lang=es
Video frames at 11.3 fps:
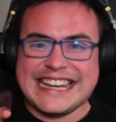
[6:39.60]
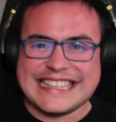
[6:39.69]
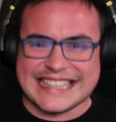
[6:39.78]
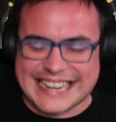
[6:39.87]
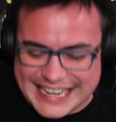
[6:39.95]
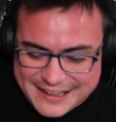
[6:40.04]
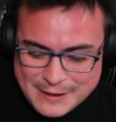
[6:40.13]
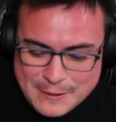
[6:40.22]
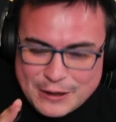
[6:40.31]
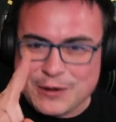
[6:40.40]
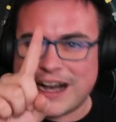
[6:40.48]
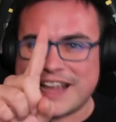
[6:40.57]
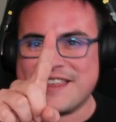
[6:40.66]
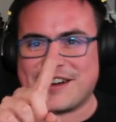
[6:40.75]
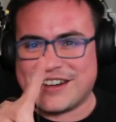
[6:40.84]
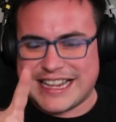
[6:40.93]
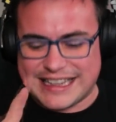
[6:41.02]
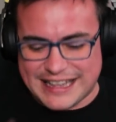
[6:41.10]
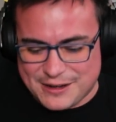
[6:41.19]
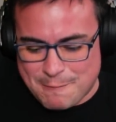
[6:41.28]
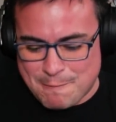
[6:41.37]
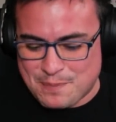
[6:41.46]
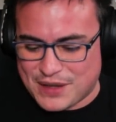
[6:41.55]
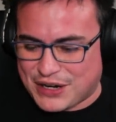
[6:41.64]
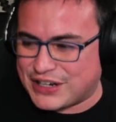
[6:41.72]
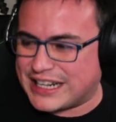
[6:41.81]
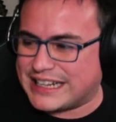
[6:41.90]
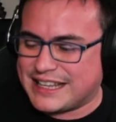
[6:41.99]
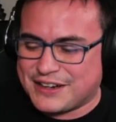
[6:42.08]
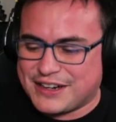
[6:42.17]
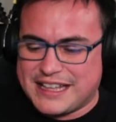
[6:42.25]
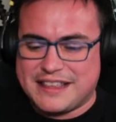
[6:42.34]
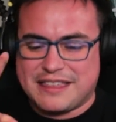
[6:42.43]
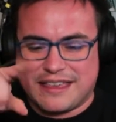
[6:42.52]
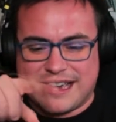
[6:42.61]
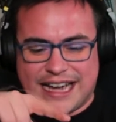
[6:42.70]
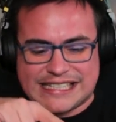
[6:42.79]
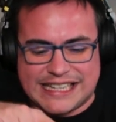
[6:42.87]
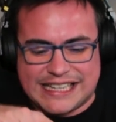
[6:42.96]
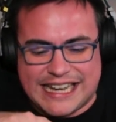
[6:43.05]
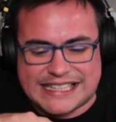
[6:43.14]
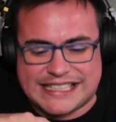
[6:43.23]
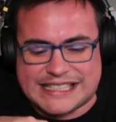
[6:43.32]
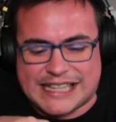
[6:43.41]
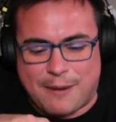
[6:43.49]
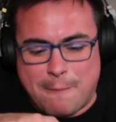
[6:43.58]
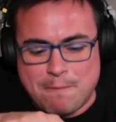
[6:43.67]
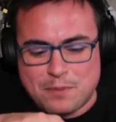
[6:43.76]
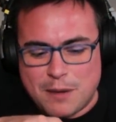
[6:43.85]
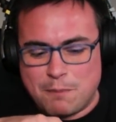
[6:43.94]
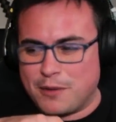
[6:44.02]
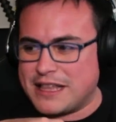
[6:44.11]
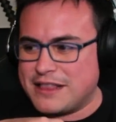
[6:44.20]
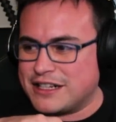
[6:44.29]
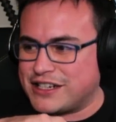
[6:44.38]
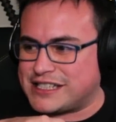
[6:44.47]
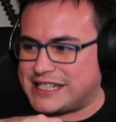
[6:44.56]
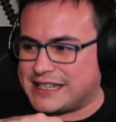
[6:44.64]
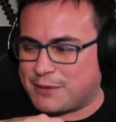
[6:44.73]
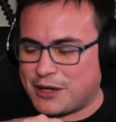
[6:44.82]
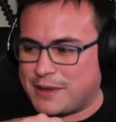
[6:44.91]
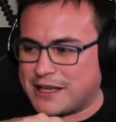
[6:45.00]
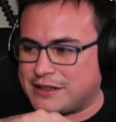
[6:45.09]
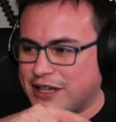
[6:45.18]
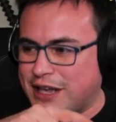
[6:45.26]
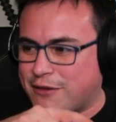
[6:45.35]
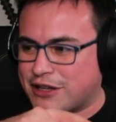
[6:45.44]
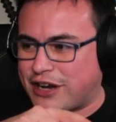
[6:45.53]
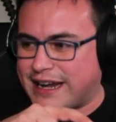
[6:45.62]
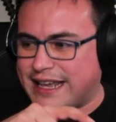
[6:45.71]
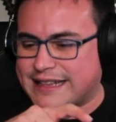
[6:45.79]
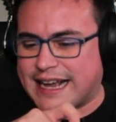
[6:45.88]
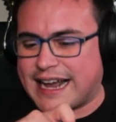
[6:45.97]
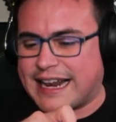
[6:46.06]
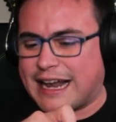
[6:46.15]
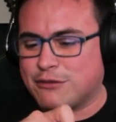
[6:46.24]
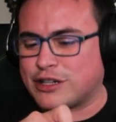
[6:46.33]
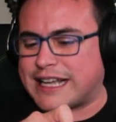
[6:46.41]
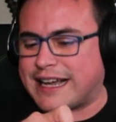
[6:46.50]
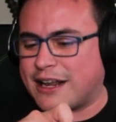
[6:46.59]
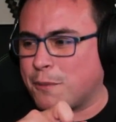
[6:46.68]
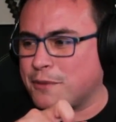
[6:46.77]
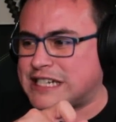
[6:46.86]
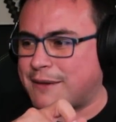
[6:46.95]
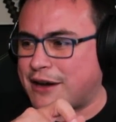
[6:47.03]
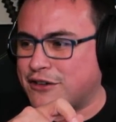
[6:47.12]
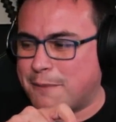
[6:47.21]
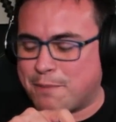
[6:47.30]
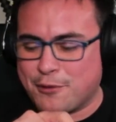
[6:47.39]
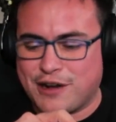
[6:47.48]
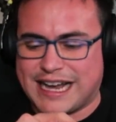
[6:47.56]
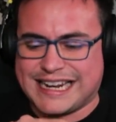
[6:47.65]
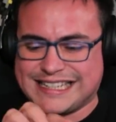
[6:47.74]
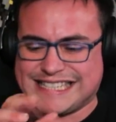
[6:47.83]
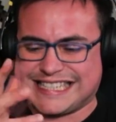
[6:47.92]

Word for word: literal, jugando con el dedo con el dedo índice. Así, así estaba. Moviendo el joystick de movimiento y cuando quería atacar el autoataque lo pulsaba con el pulgar. Así